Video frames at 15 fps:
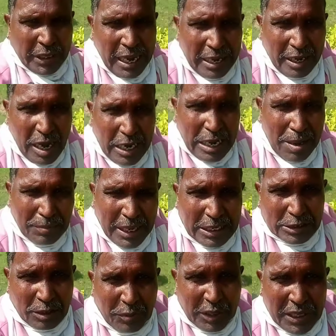आराम ने
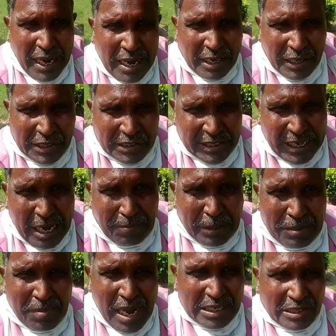सभी रखनी चाहिए अपनी
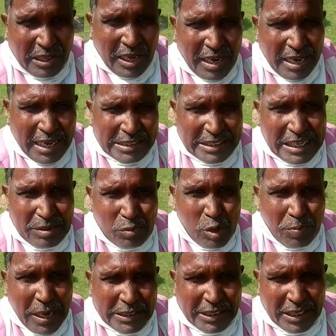मास्क लगाना चाहिए मुँह पर
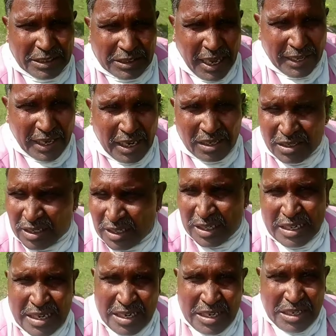जी
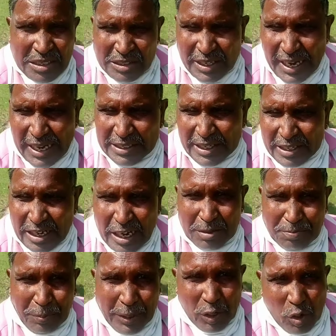टाइजर का
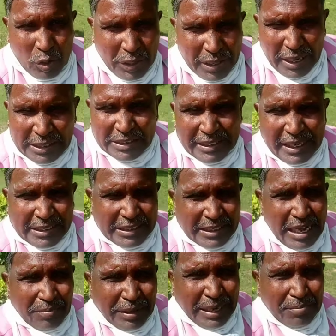प्रयोग करना चाहिए जी
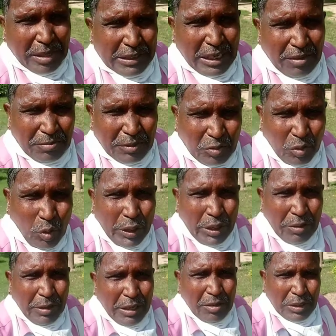हमने मतलब कोई
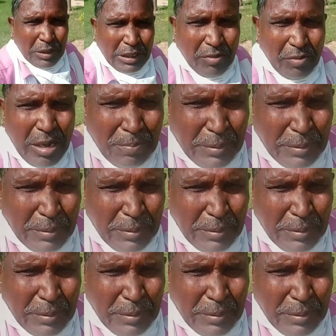भी मतलब अपनी